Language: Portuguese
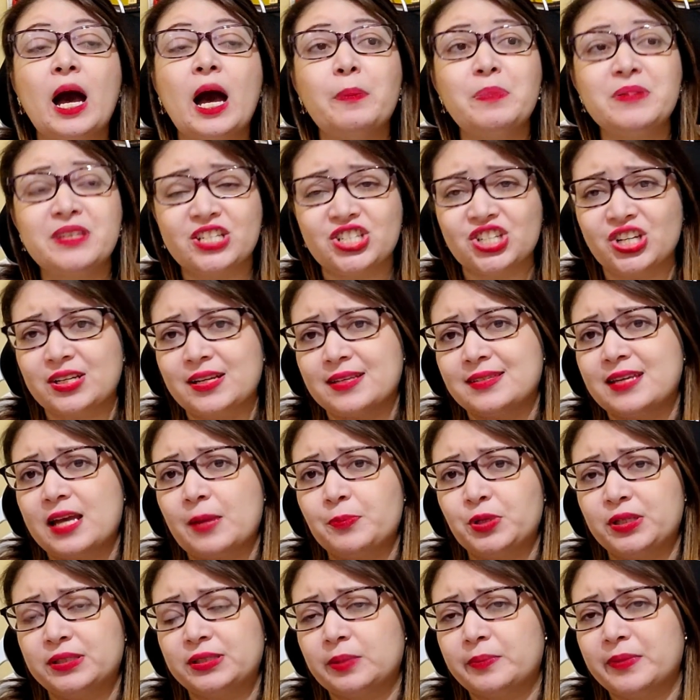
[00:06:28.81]
Apesar de que nessa
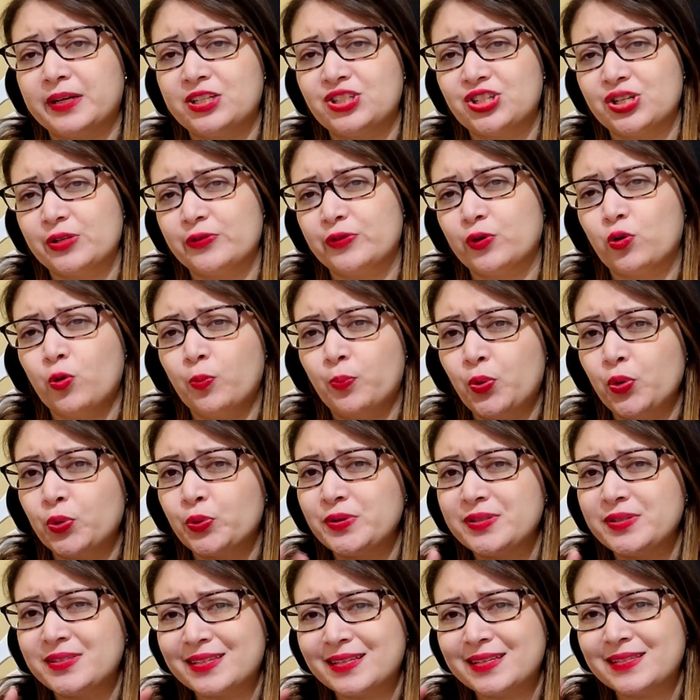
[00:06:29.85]
época também a Jane ficou um
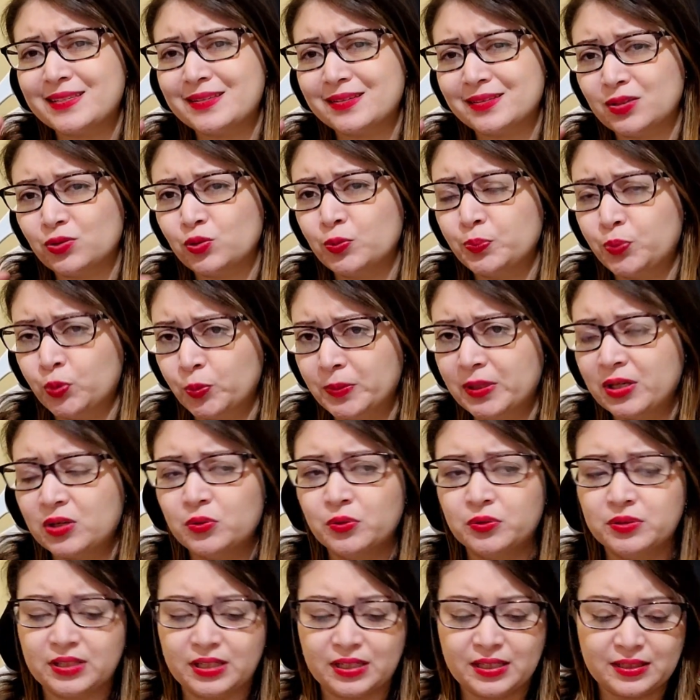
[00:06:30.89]
pouco esquecida do
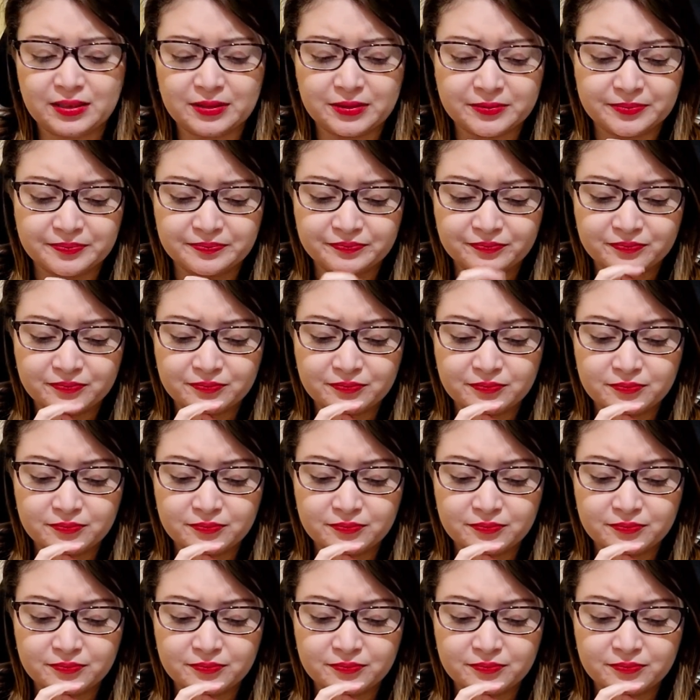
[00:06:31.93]
público, né?